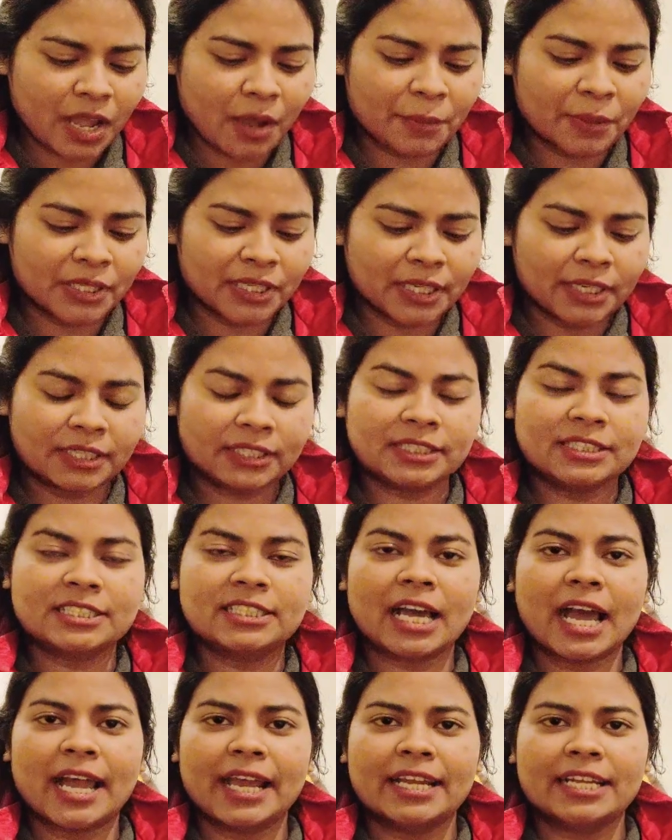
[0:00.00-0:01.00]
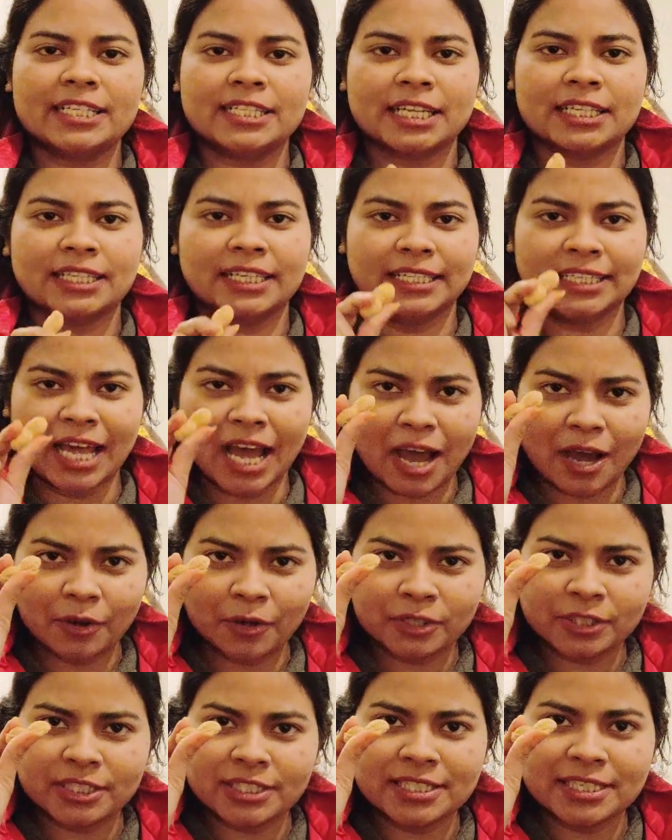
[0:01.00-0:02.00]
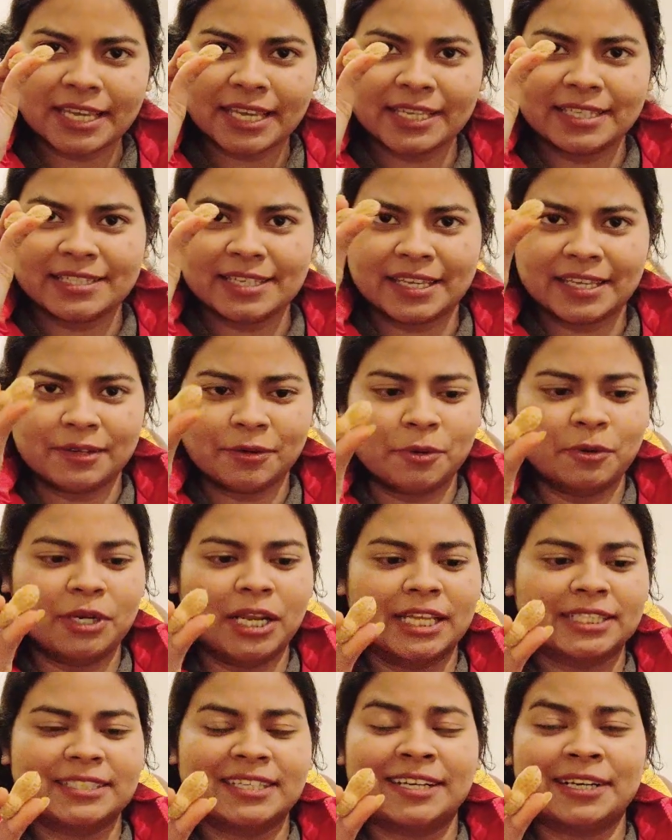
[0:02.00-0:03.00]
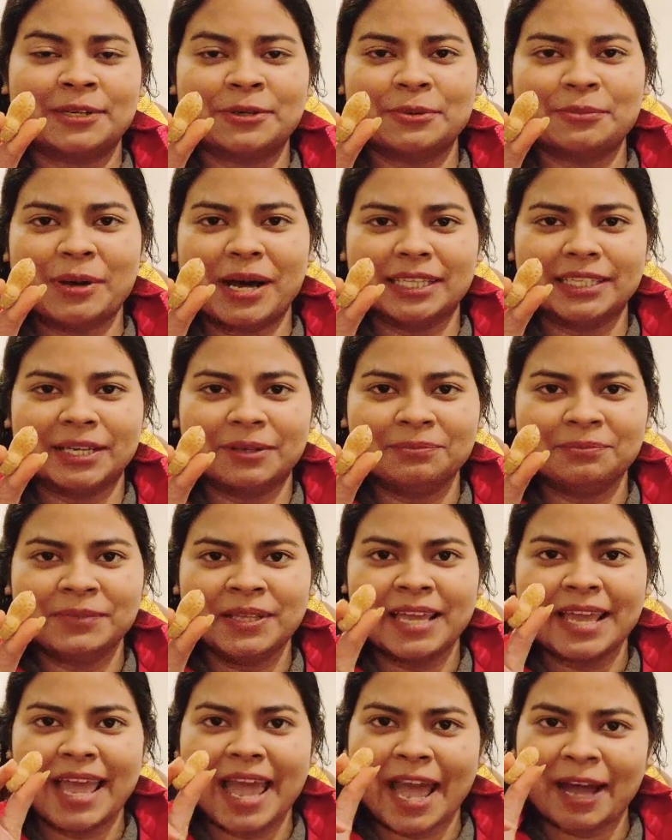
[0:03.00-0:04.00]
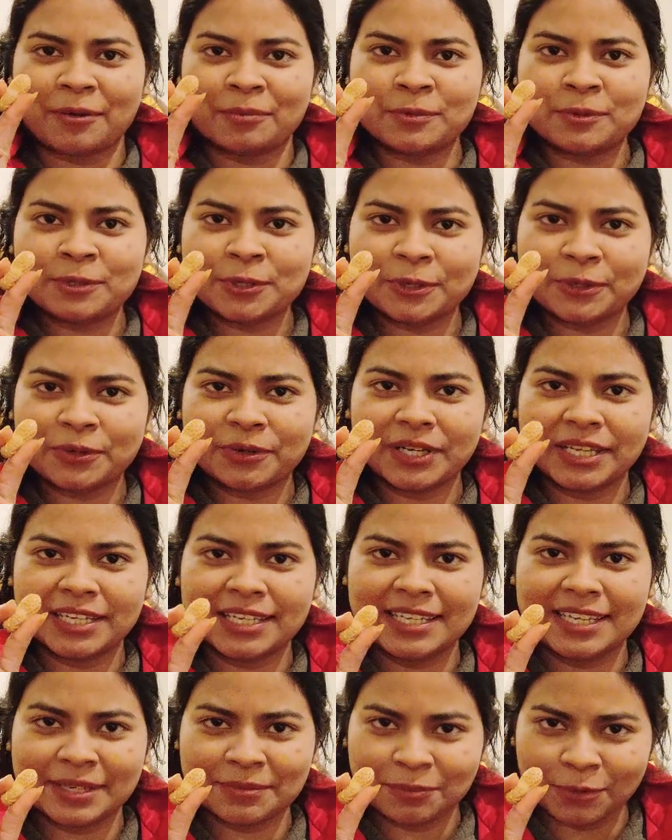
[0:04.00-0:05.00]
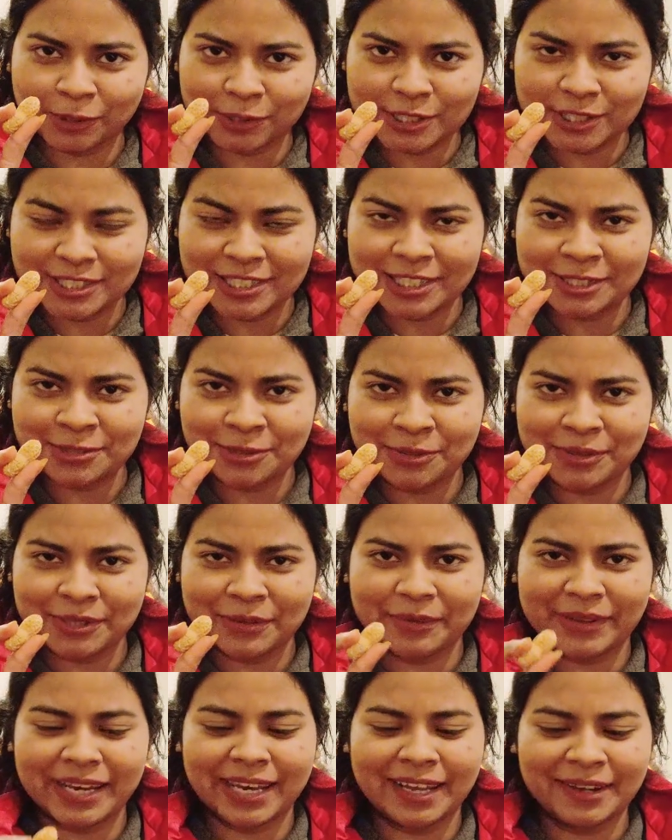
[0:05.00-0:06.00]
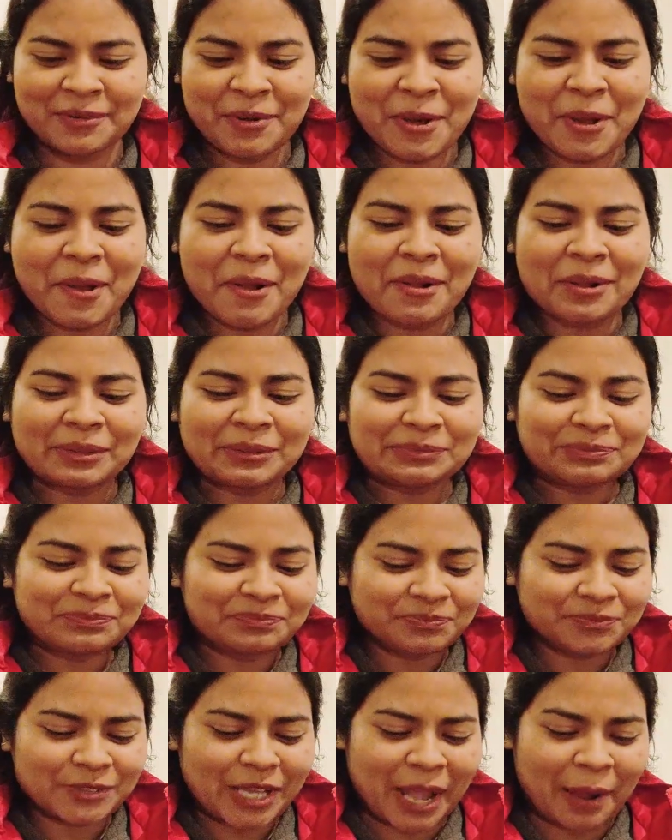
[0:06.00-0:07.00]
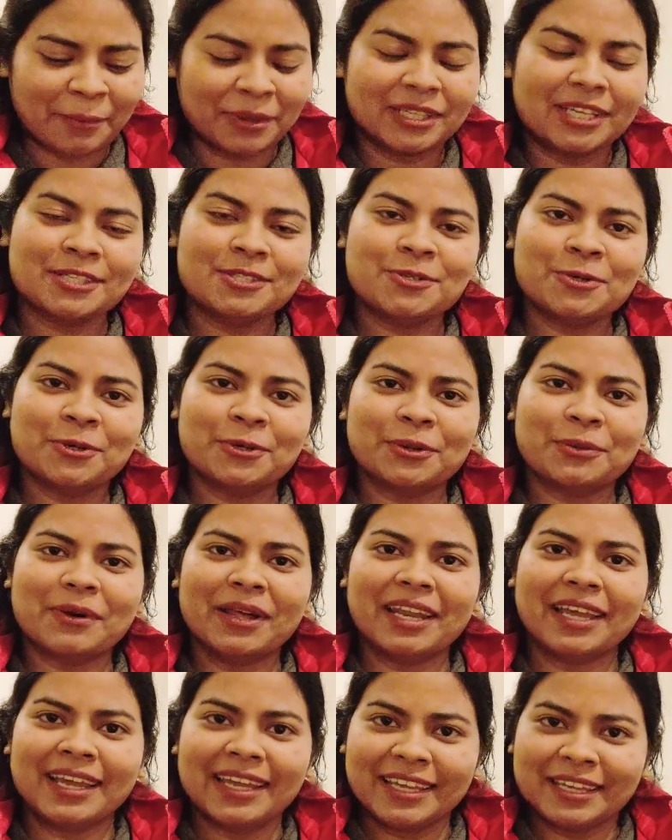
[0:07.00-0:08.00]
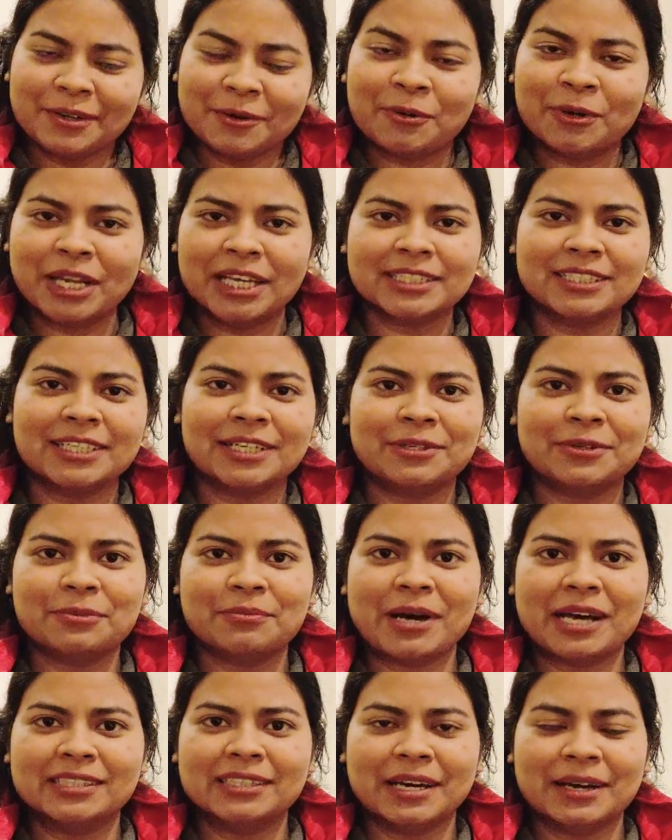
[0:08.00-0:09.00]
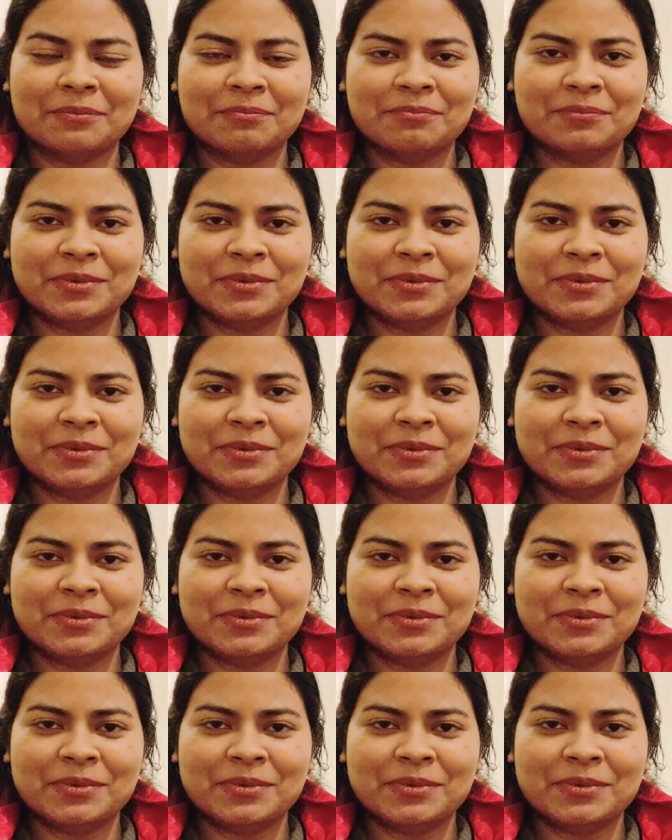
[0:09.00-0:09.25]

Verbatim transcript: আমাদের চায়ের সাথে টা হচ্ছে এই যে খোলা ছাড়ানো বাদাম এক মুঠো করে নিয়ে বসছি সন্ধ্যেবেলা আমাদের ছোটবেলায় এই খোলা ছাড়ানো বাদাম